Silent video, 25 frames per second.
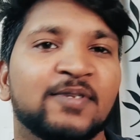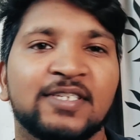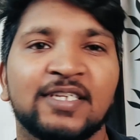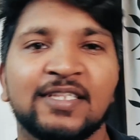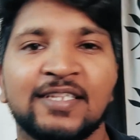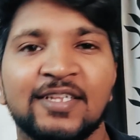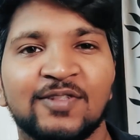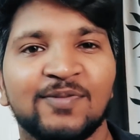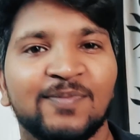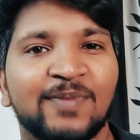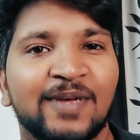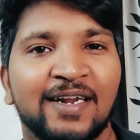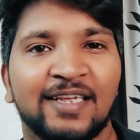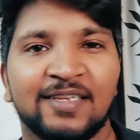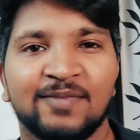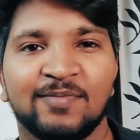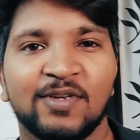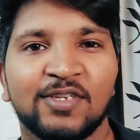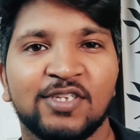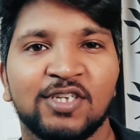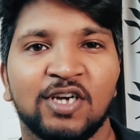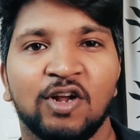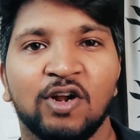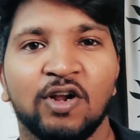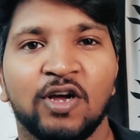पसंद है तो मैं राजमा
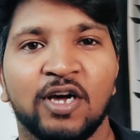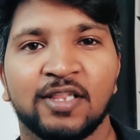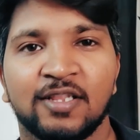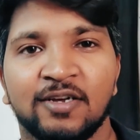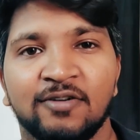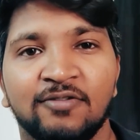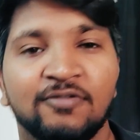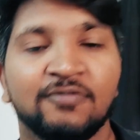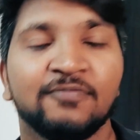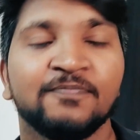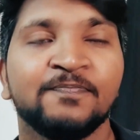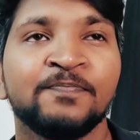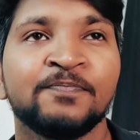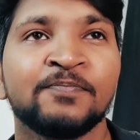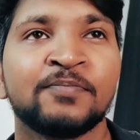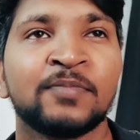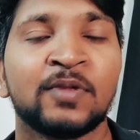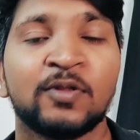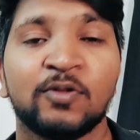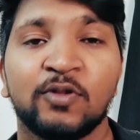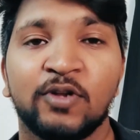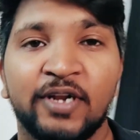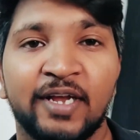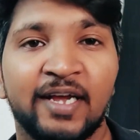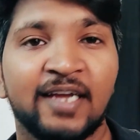चावल खाता हूँ
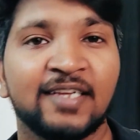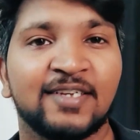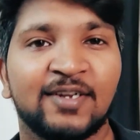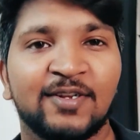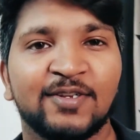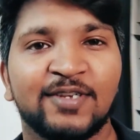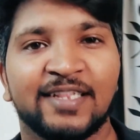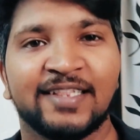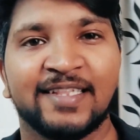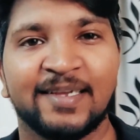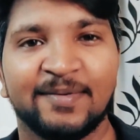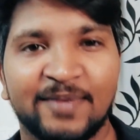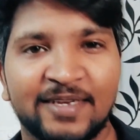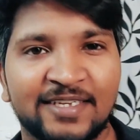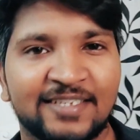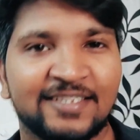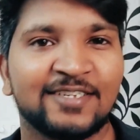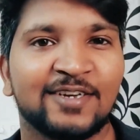तो ठीक है चलो चलते हैं मेस